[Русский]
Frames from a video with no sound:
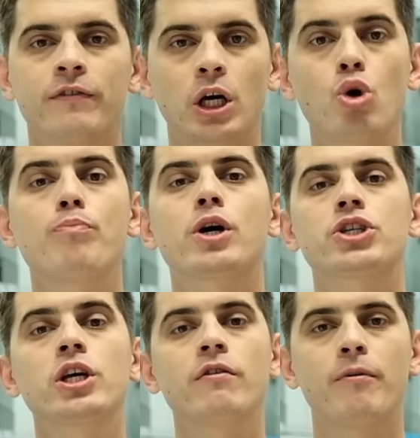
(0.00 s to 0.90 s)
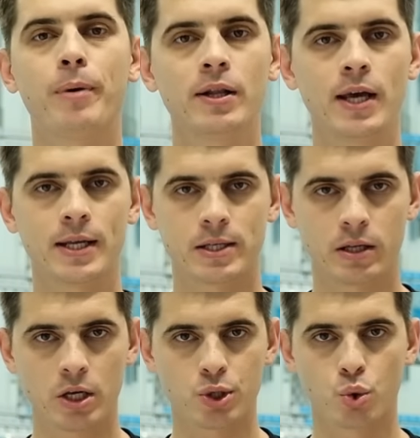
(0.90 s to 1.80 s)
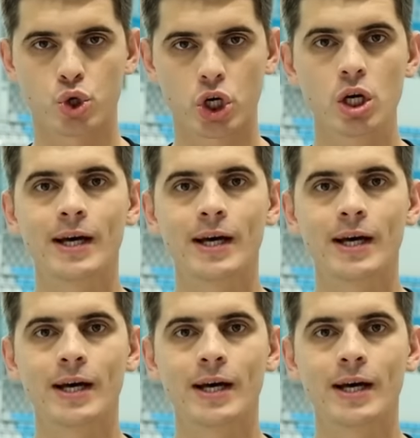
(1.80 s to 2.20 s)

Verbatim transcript: Второе упражнение выполняется на суше.